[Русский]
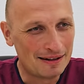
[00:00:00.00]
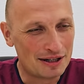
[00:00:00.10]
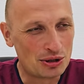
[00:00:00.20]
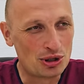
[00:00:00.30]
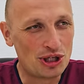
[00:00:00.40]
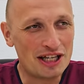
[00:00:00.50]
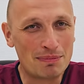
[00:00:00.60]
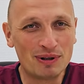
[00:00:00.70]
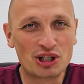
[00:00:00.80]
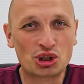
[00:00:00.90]
ощущение
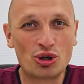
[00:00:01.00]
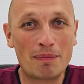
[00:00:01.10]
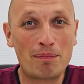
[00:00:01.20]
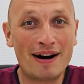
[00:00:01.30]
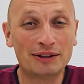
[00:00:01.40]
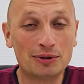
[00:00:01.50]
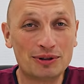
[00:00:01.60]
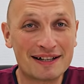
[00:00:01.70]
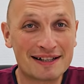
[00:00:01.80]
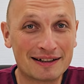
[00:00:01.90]
было, что я падаю
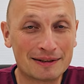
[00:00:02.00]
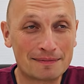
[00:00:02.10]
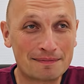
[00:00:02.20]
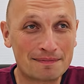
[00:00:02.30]
назад –